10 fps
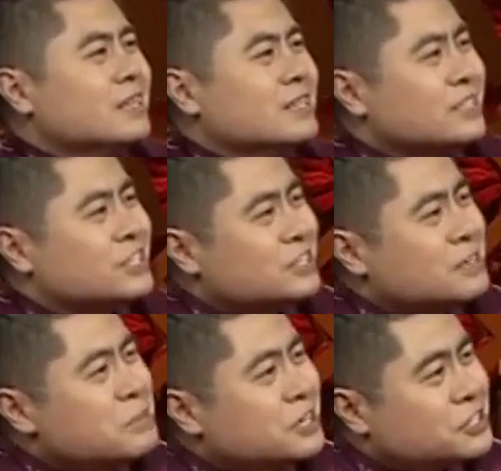请您
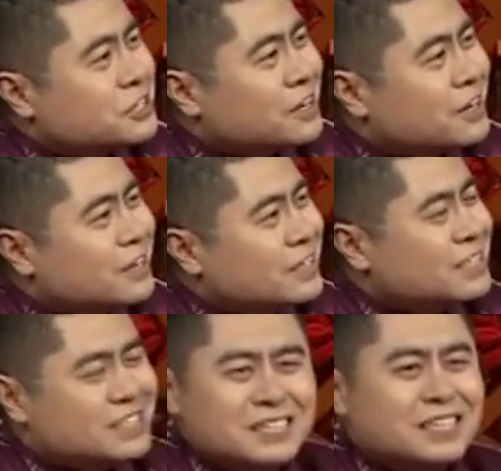明示。这
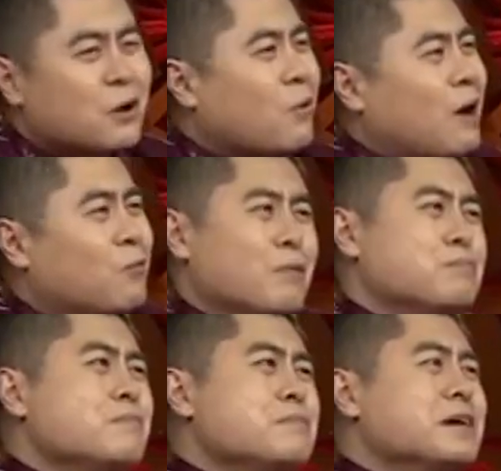您这话我
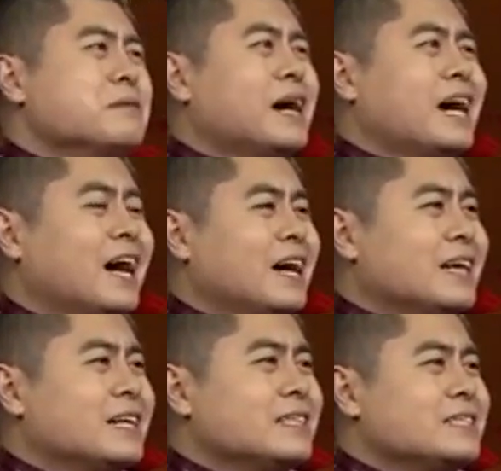不明白呀，
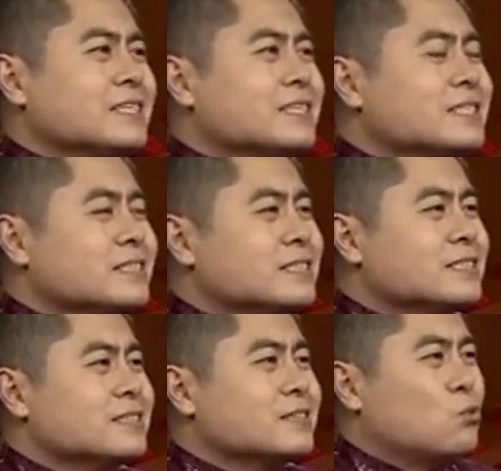这个。
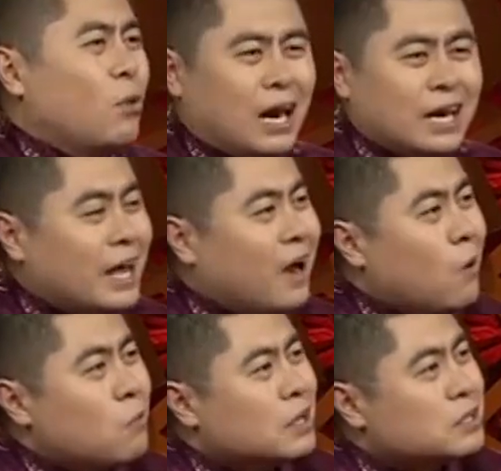管连垭
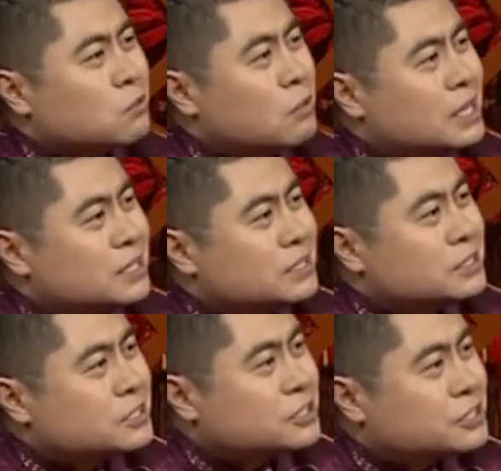关的官
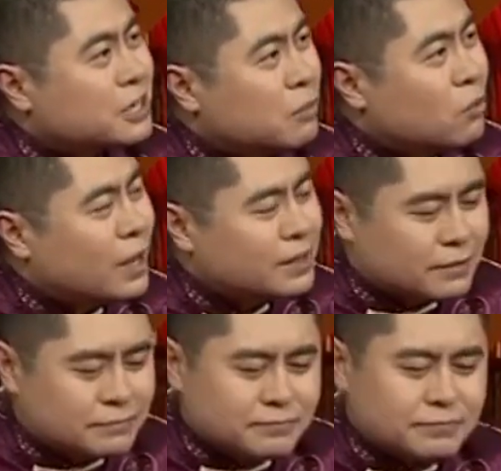是什么官呢？
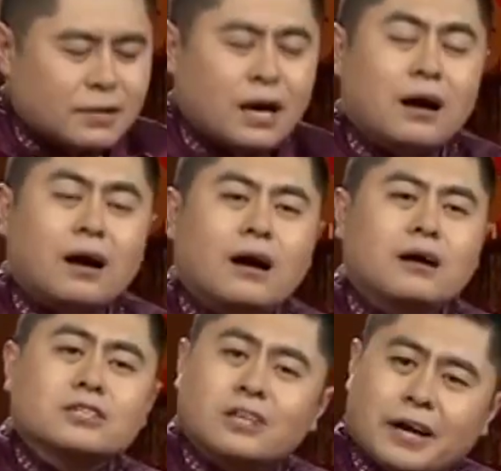
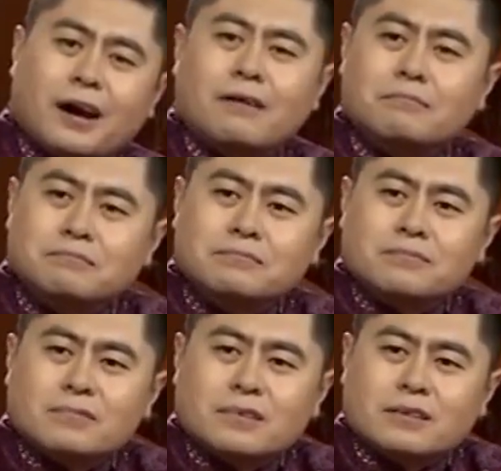这样，
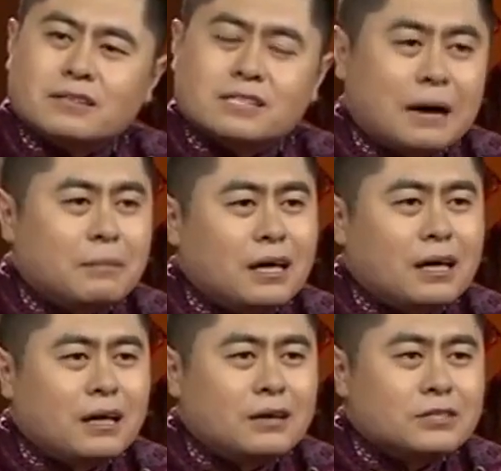咱
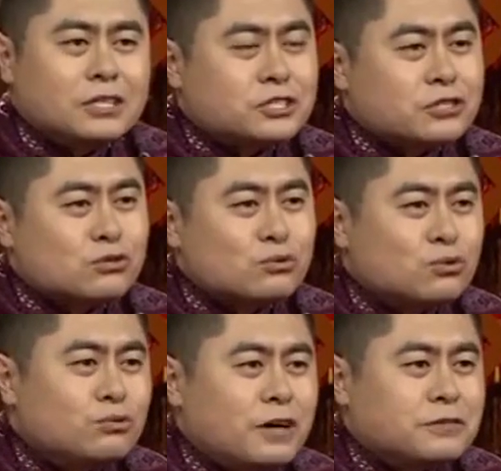们这治粟
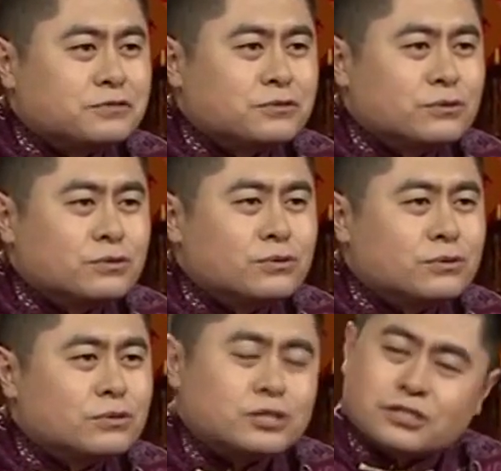都尉府
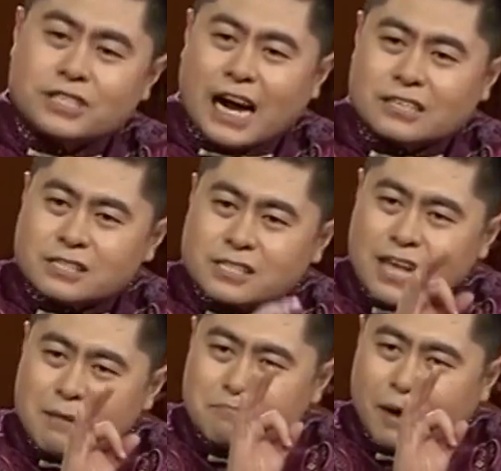治下是
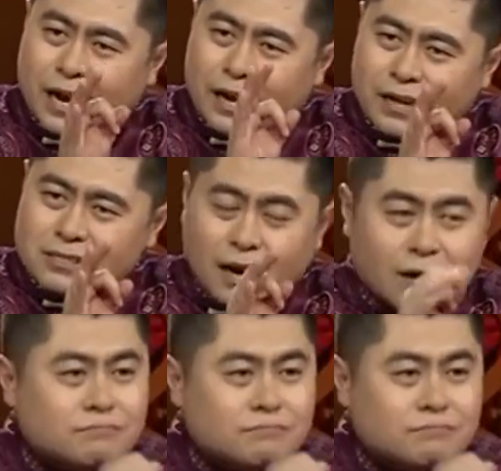三百粮仓，